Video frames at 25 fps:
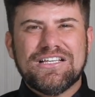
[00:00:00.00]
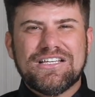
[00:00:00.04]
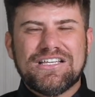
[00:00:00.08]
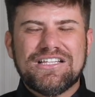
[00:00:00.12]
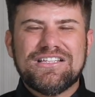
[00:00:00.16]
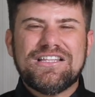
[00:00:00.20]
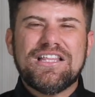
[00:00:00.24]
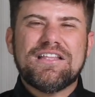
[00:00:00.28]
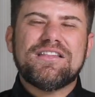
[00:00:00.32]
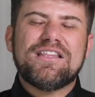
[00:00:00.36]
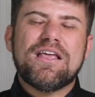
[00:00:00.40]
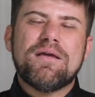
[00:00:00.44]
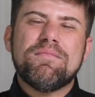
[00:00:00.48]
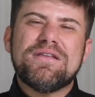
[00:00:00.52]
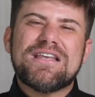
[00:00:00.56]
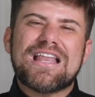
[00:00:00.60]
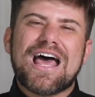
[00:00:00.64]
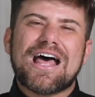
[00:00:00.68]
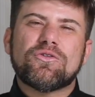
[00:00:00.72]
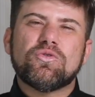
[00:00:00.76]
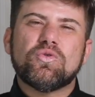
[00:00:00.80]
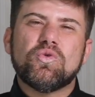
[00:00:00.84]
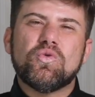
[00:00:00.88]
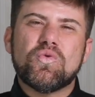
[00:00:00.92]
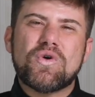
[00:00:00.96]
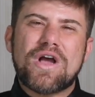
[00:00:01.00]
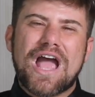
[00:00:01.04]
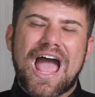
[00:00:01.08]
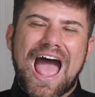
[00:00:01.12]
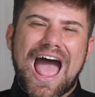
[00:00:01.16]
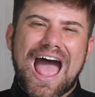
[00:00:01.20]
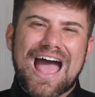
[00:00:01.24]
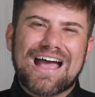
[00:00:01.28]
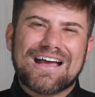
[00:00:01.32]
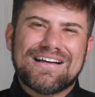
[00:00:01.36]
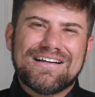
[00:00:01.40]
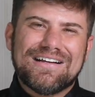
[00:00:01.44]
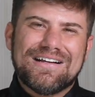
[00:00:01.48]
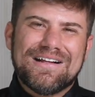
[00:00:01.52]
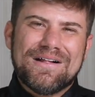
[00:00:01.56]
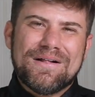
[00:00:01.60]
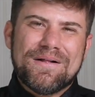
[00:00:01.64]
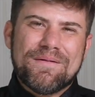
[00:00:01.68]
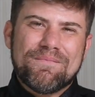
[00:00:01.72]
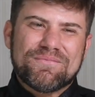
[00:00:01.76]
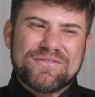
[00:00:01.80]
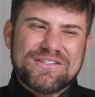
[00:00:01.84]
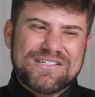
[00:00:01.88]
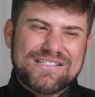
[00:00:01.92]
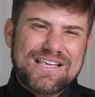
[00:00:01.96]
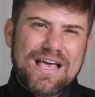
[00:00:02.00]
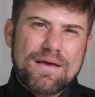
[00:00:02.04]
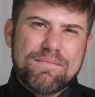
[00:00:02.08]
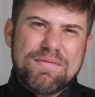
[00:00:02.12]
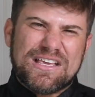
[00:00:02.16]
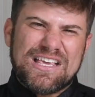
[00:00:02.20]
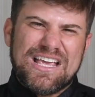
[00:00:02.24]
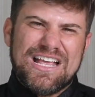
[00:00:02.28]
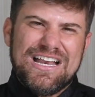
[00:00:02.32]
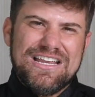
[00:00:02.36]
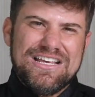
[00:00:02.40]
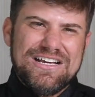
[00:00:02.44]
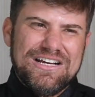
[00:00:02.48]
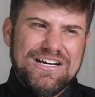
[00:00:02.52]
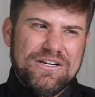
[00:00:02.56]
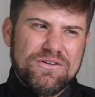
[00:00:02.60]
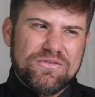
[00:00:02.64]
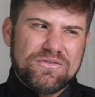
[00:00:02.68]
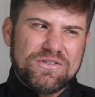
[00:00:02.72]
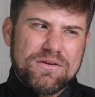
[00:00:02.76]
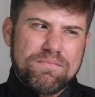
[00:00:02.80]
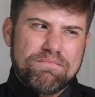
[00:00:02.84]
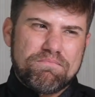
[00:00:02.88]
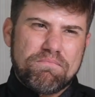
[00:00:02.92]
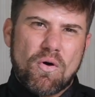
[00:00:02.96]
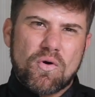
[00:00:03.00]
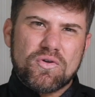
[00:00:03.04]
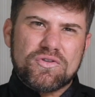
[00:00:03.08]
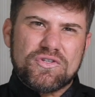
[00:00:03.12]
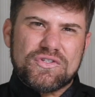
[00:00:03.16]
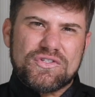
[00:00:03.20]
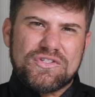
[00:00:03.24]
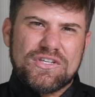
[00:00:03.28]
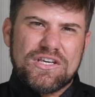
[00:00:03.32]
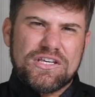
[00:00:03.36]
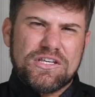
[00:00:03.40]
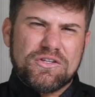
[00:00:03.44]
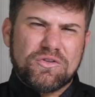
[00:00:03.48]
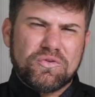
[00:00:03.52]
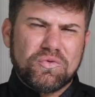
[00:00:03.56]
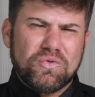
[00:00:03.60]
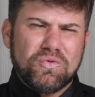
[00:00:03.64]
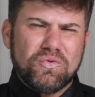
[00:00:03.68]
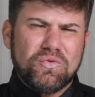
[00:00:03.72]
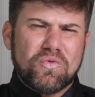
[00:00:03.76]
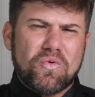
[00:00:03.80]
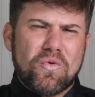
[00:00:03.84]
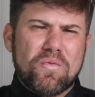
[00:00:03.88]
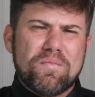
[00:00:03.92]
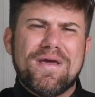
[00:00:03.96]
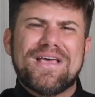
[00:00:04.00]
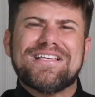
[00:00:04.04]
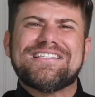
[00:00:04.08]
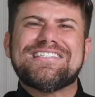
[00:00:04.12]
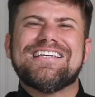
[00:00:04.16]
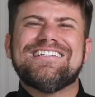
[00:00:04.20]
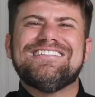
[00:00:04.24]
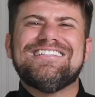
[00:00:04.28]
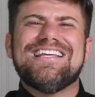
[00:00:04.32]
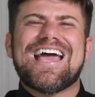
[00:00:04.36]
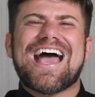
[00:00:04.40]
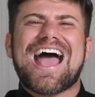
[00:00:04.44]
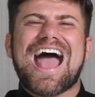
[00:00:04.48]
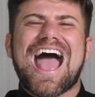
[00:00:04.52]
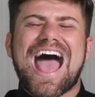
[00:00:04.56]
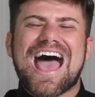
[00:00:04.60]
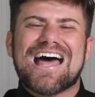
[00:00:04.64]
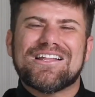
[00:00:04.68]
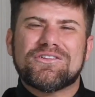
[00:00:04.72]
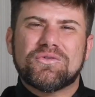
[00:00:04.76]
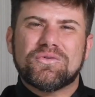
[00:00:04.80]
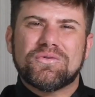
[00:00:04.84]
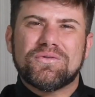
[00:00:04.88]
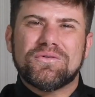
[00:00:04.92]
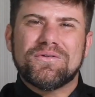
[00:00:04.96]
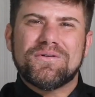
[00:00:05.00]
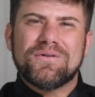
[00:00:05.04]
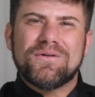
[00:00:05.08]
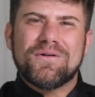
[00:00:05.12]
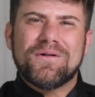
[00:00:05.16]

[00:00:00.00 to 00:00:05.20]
que determinado lugar, sabe aquele ano que pode ser que tudo comece a dar errado.